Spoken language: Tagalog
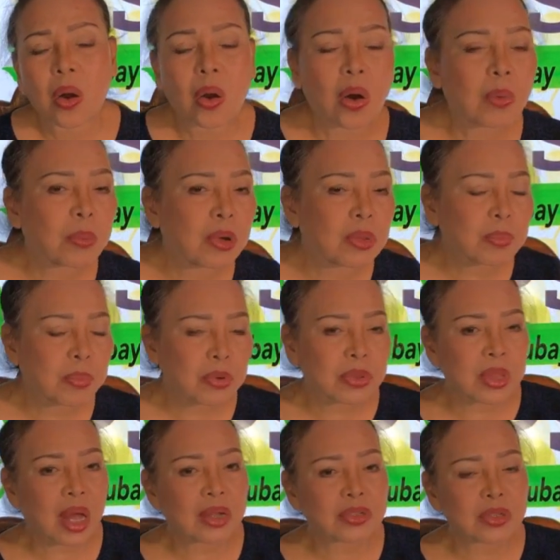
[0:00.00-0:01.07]
hormone
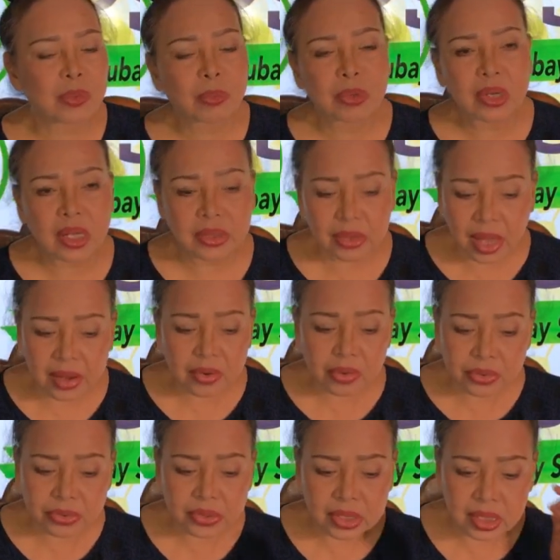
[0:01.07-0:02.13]
production mo na
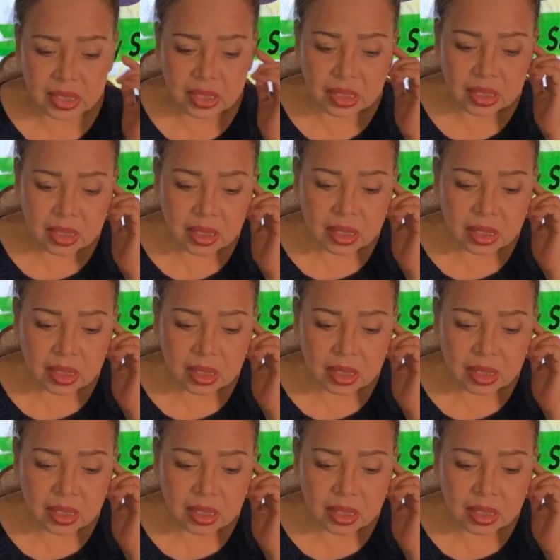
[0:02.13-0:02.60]
thyroxine,